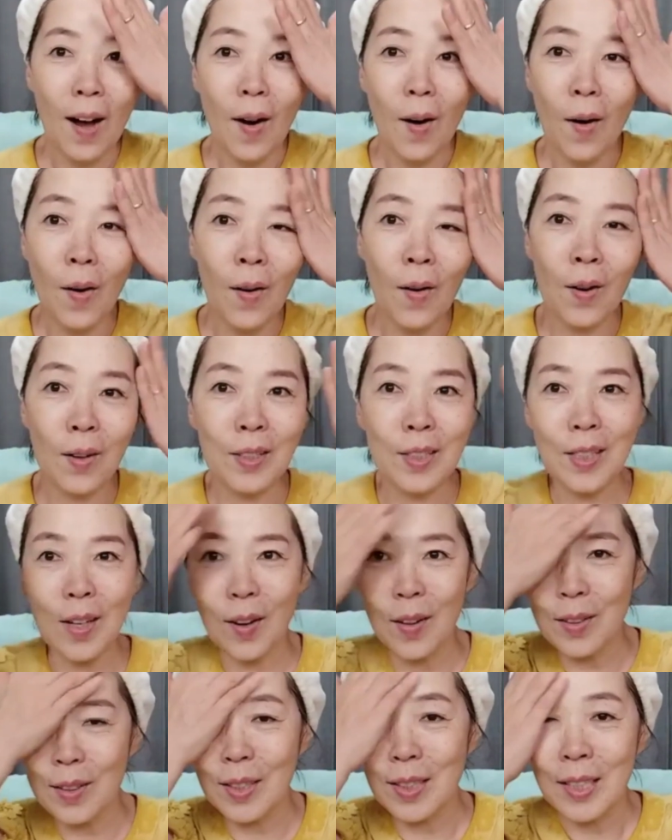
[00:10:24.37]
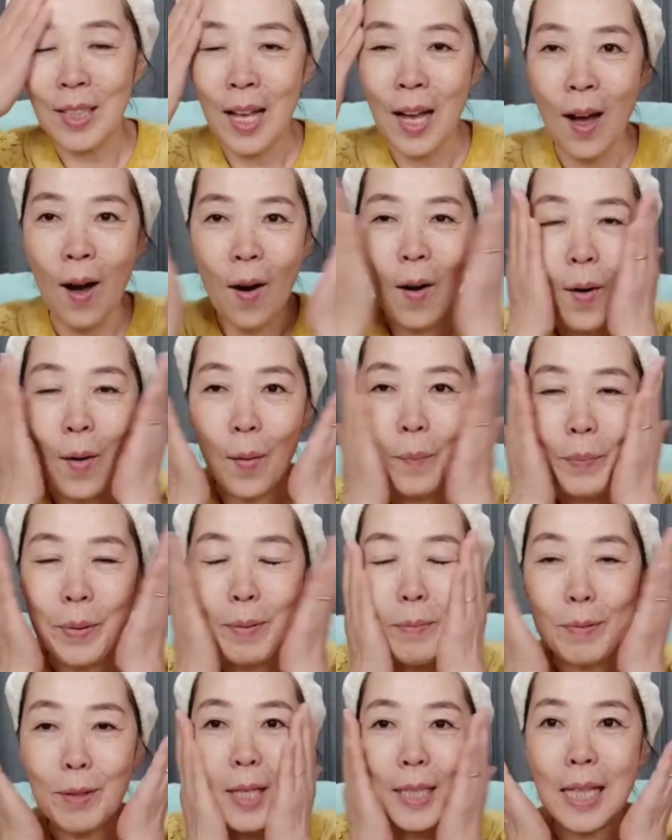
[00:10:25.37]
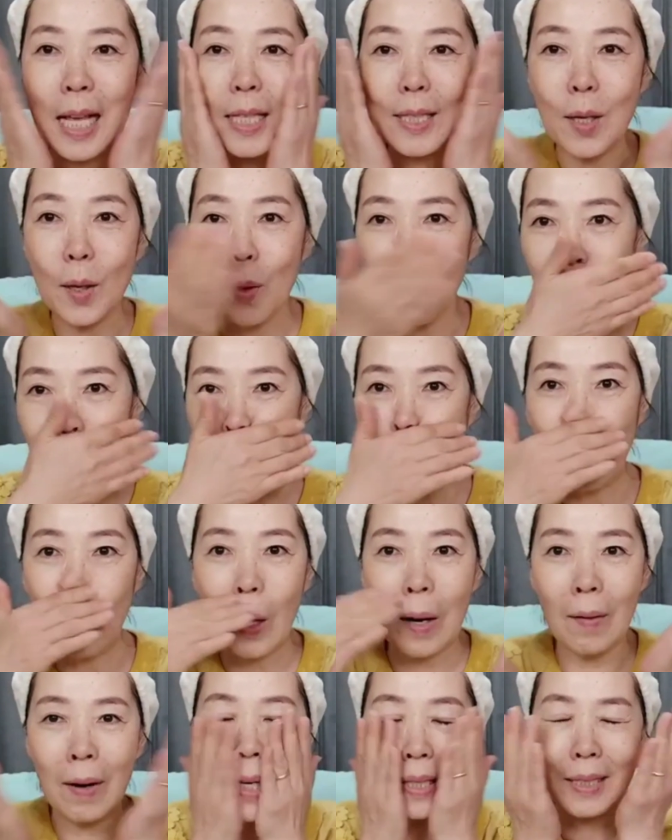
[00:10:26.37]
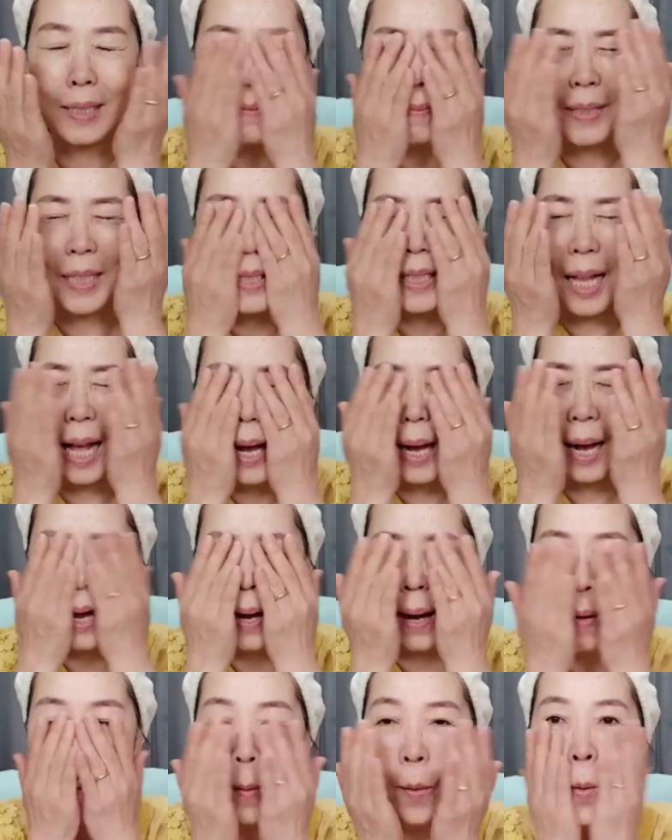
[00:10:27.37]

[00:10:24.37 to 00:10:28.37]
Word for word: 어 그런 어 피부가 돼서 돌아왔습니다.